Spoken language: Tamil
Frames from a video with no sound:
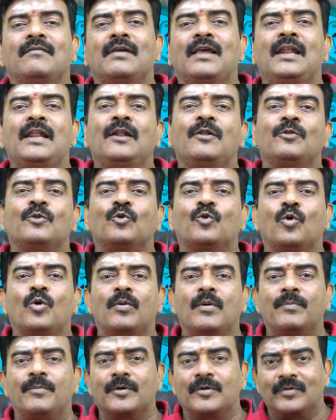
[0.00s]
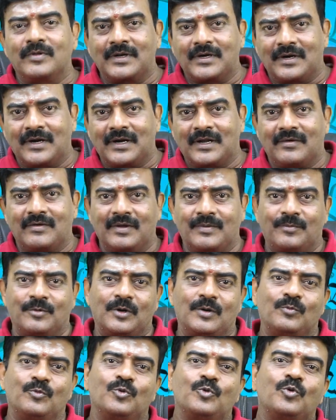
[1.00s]
வேலையில் வந்து கோவப்படுவதற்கான
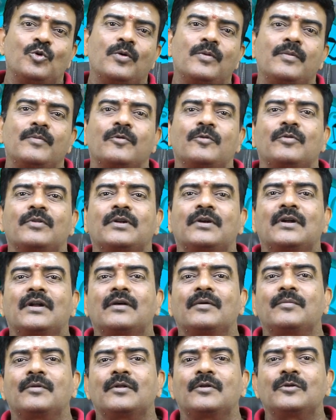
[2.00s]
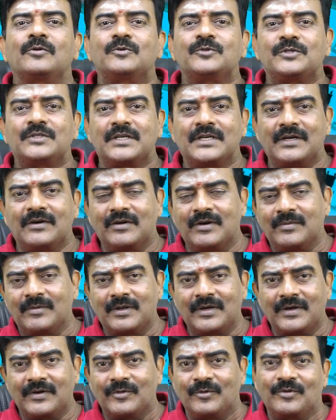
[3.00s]
வாய்ப்புகள் முன்கோபம் வருவதற்கான வாய்ப்புகளும் கொஞ்சம்
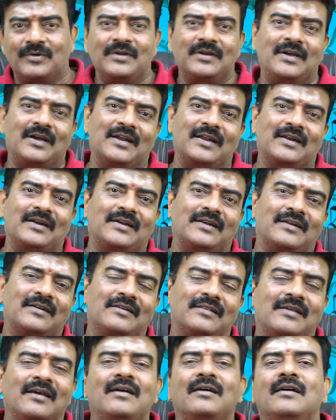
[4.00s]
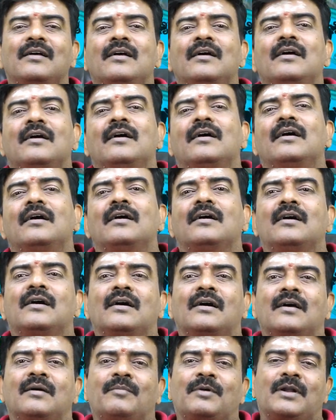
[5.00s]
கவனமாக இருக்கிற ஒரு காலகட்டங்கள் தான்
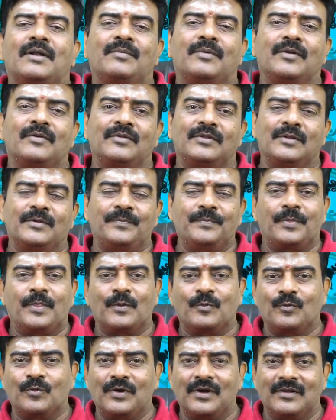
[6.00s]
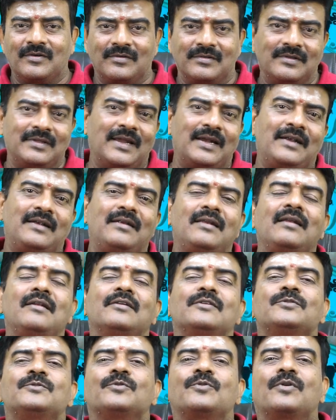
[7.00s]
மற்றபடி வந்து உங்களுக்கு வந்து எட்டில்
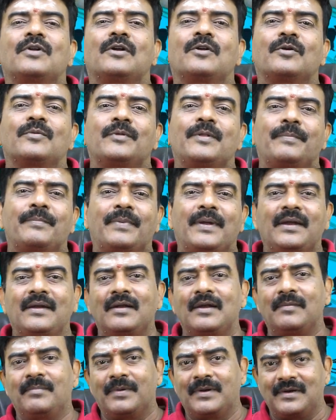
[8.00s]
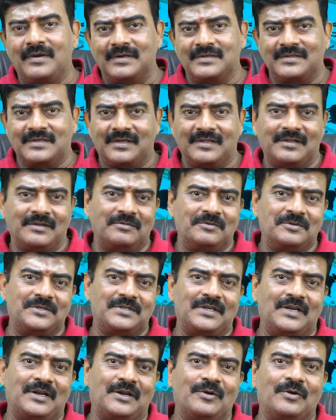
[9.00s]
சுக்கரன் இருக்கும்போது பெண்கள் பெண்கள் சார்ந்த
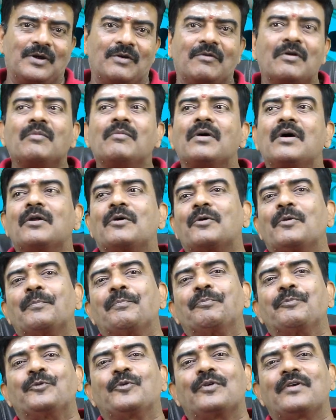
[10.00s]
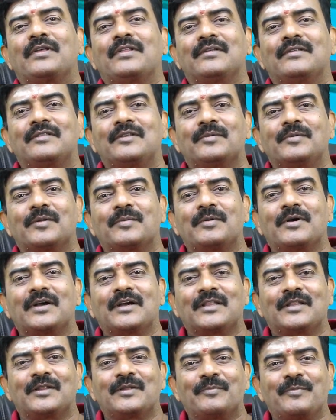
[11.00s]
விஷயங்களை கவனமாக இருக்கணும் ஸோ அது திருமணமாக
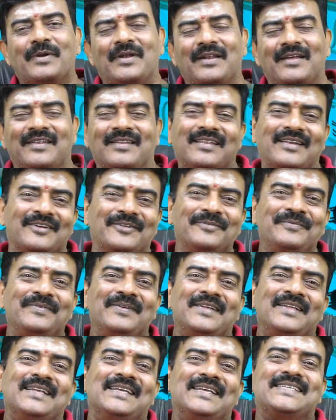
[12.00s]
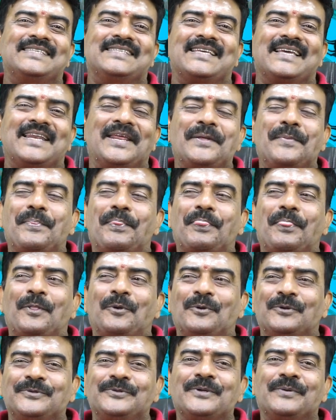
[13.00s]
அது அந்த பெண்ணாக இருந்தாலும் சரி
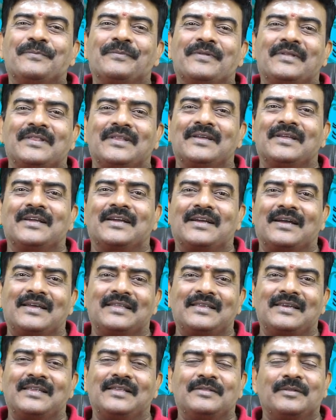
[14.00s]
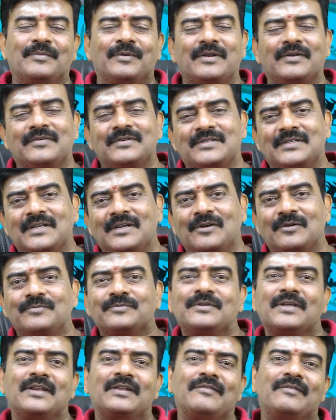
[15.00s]
கொஞ்சம் வந்து காதலி இந்த மாதிரி
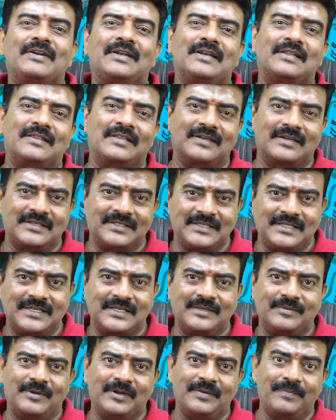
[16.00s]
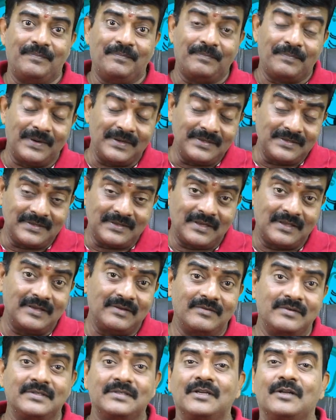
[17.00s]
விஷயங்களும் சரி வீட்டில் தங்கச்சி இந்த மாதிரி பெண்
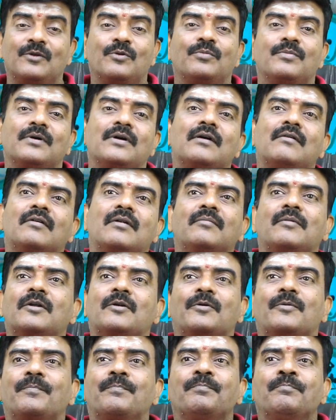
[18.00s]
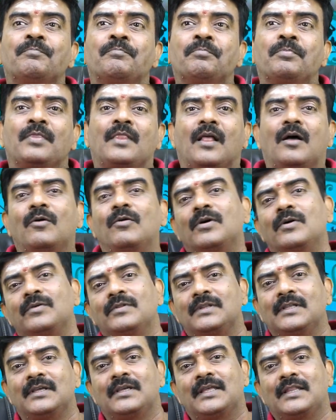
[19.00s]
சார்ந்த விஷயங்கள் ரொம்ப கவனமாக இருக்கணும் அவங்க
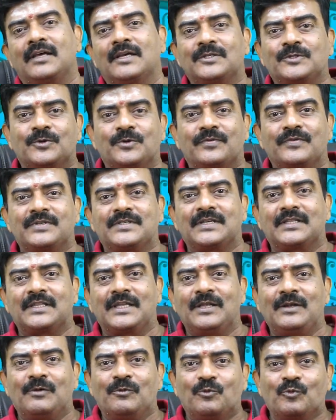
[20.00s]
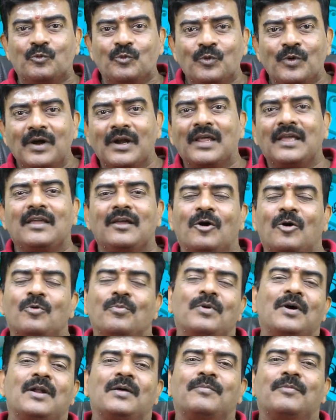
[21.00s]
வந்து ஏதாச்சும் ஒரு விஷயத்தை உங்களை
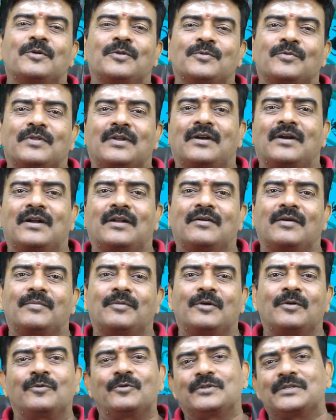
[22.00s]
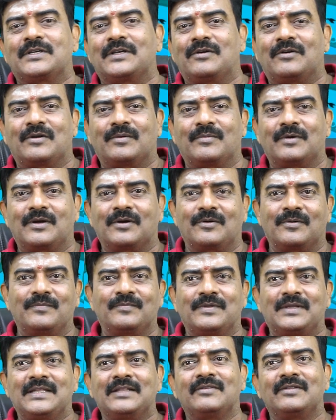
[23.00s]
அவமானப்படுத்துவதற்கான வாய்ப்புகளும் கொஞ்சம் கவனமாக
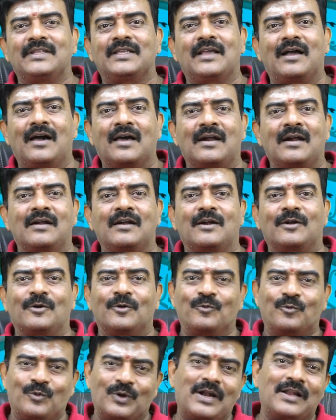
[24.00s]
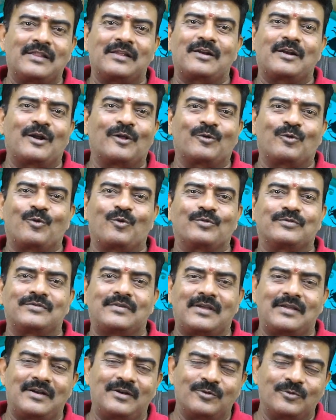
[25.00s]
இருக்கணும் இது வந்து யாரால் நடக்கணும் உங்களால் தான் நடக்கும்
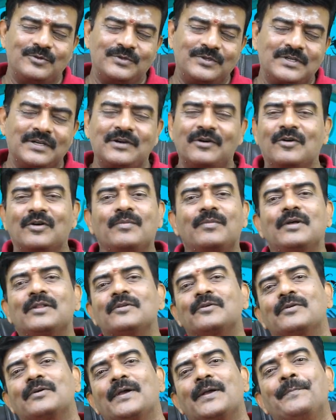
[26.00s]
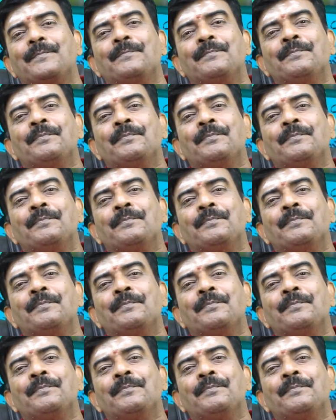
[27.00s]
ஸோ அதனால் கொஞ்சம் கவனமாக இருந்துக்கோங்க